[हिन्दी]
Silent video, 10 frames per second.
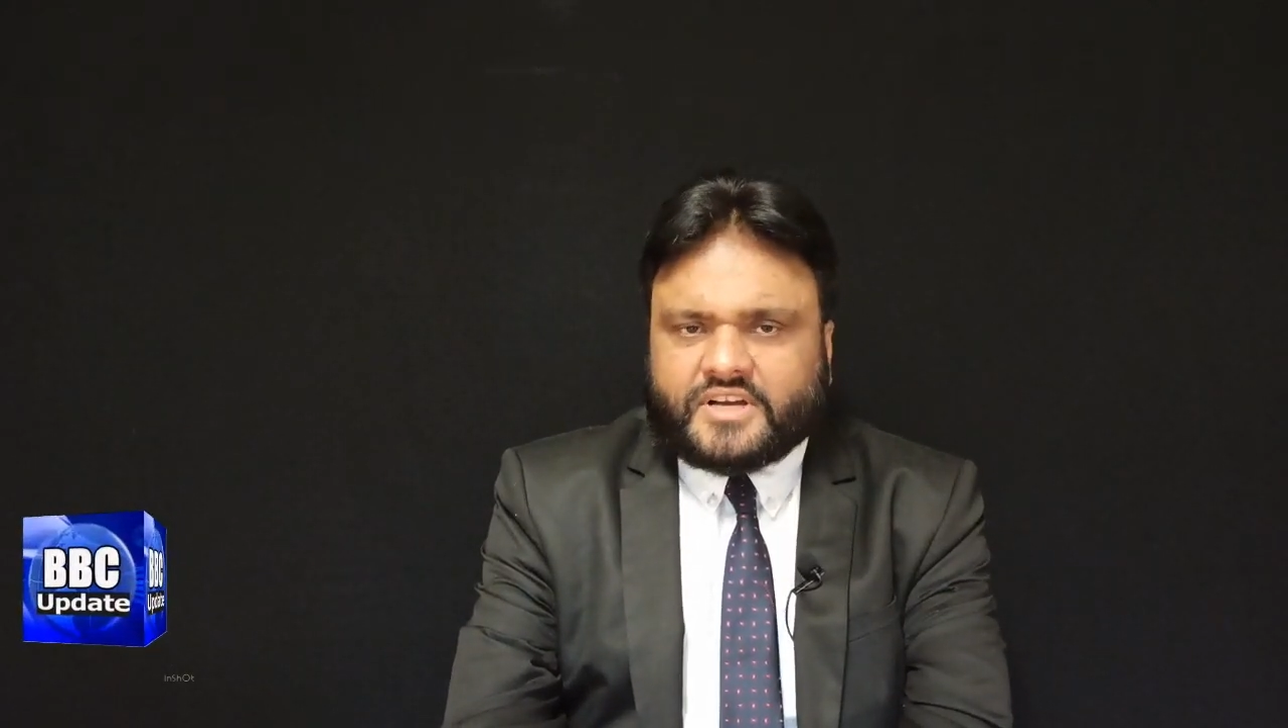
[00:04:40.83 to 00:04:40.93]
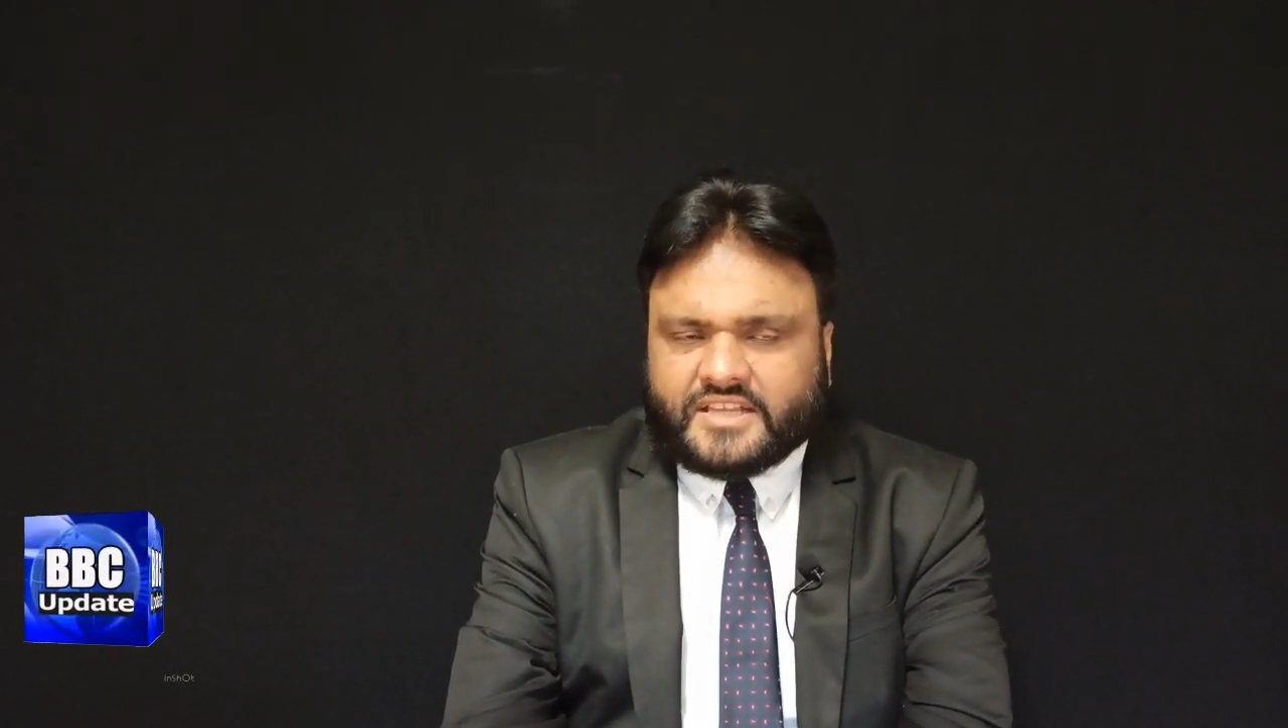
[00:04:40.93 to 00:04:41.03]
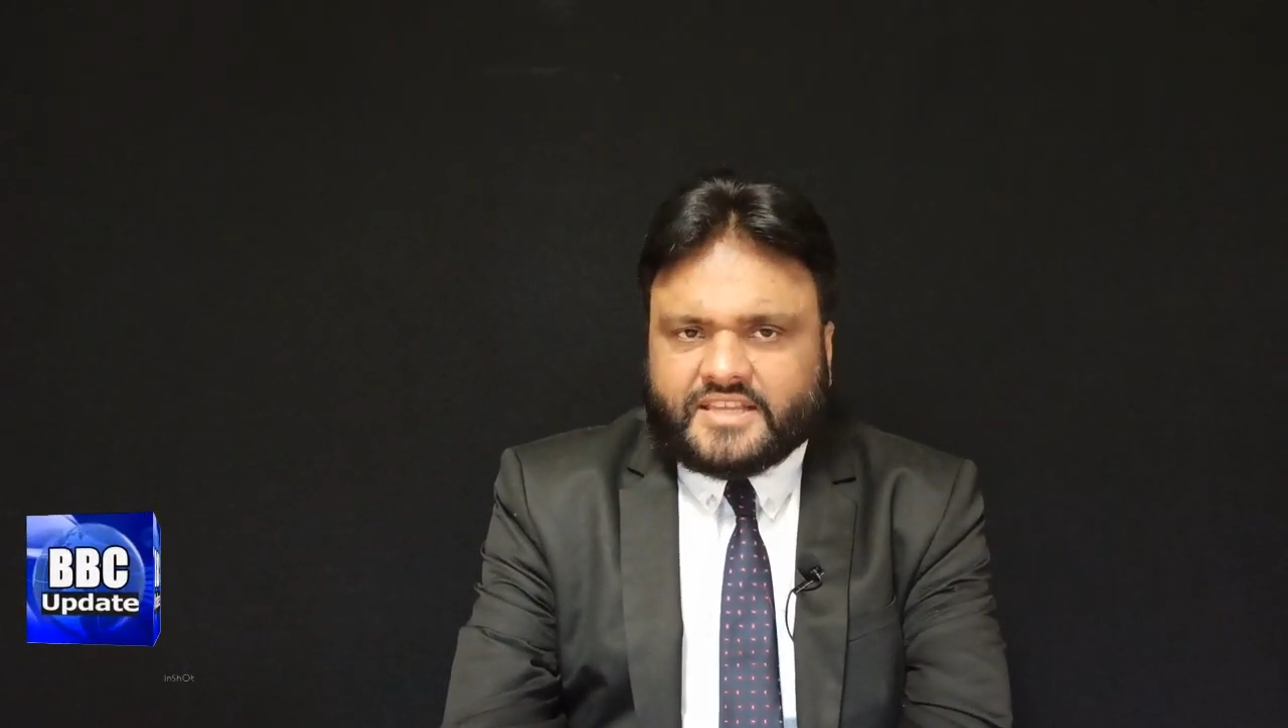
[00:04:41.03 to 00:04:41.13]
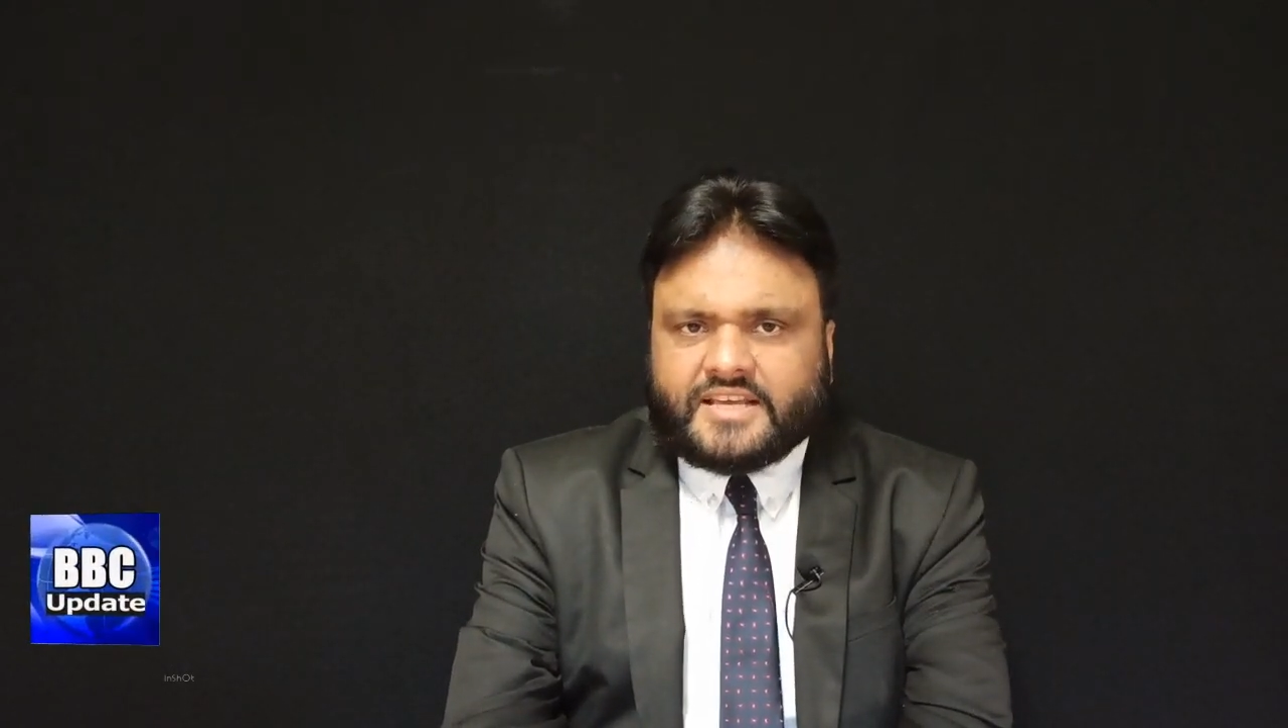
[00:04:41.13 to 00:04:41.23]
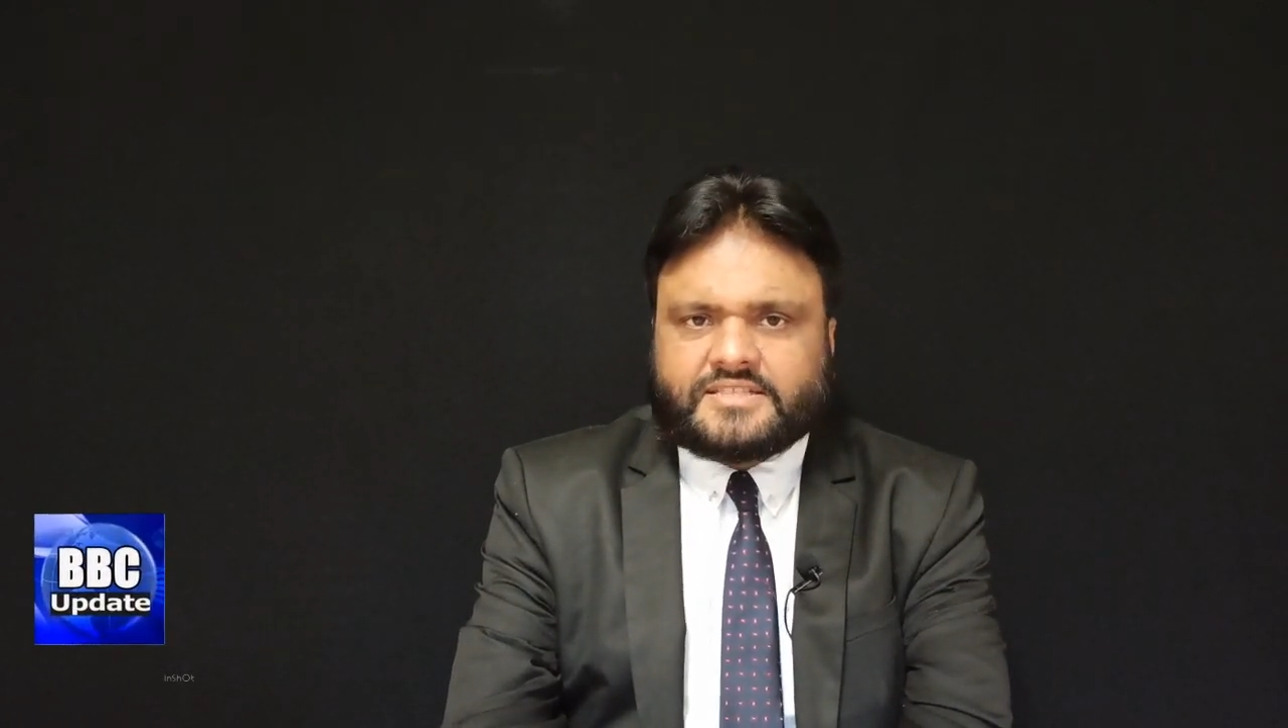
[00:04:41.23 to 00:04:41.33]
कदर